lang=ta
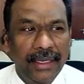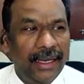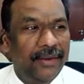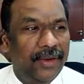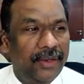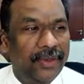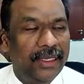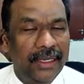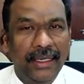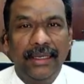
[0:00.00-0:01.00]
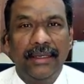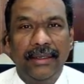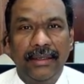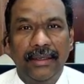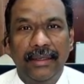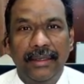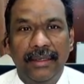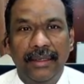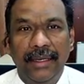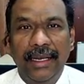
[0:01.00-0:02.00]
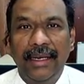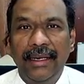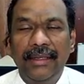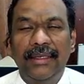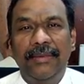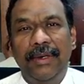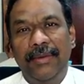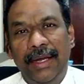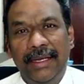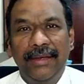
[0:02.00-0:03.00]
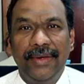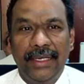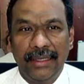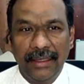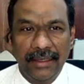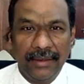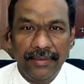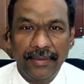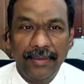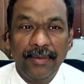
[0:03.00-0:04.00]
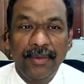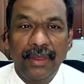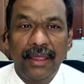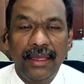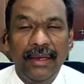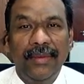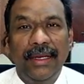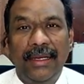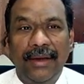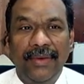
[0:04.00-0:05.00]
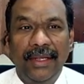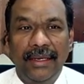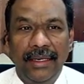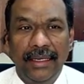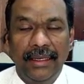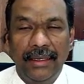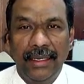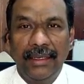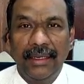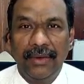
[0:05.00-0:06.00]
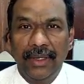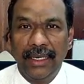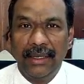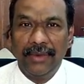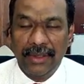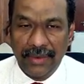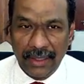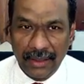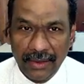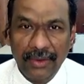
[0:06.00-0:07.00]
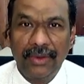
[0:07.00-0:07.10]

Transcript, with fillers: ஏன் வருவதில்லை ஏனென்றால் திருமணம் ஆகிவிட்டது இனிமேல் கவலை இல்லை என்கிற ஒரு எண்ணம் வந்து விட்டதோ